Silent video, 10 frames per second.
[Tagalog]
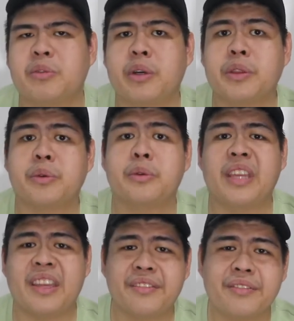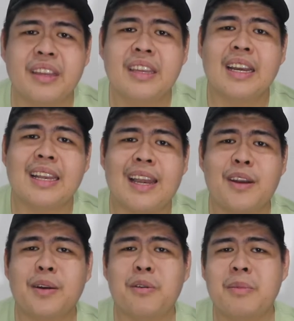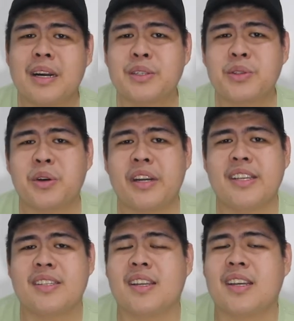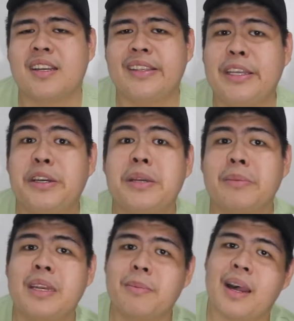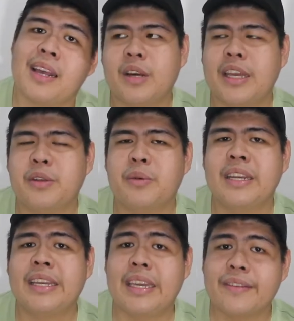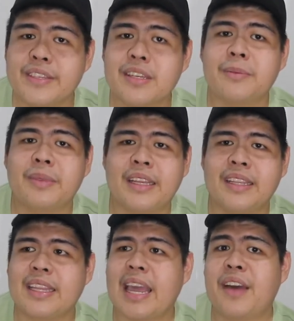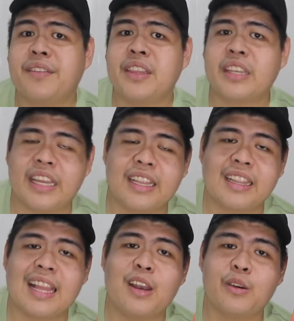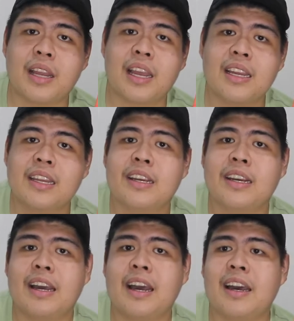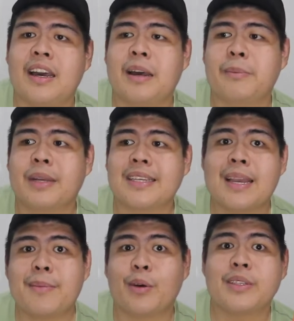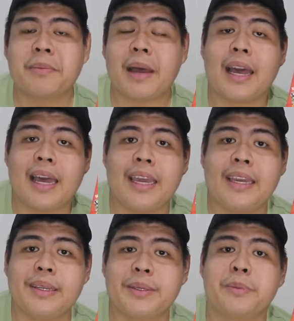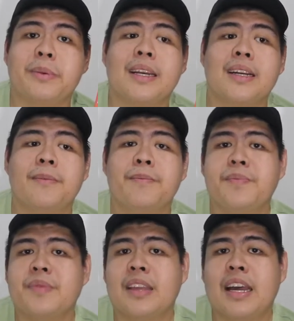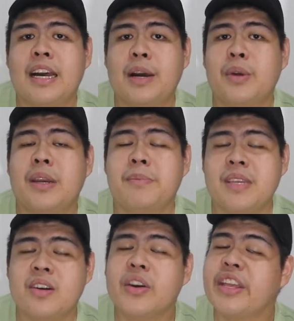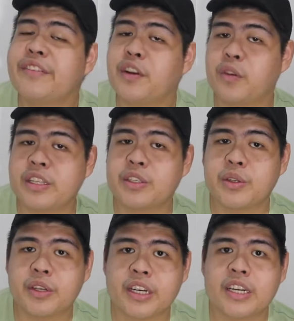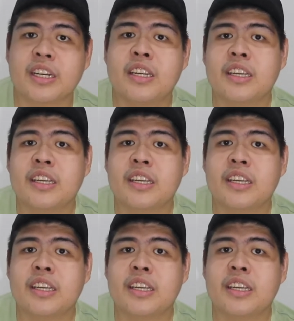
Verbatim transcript: what to give. Lalo na kung mga stories na hindi ko naman nabasa. I don't wanna give something that I haven't read. Lalo na um, kasama ko sa bahay. So parang uh, I wanna be a good influence to her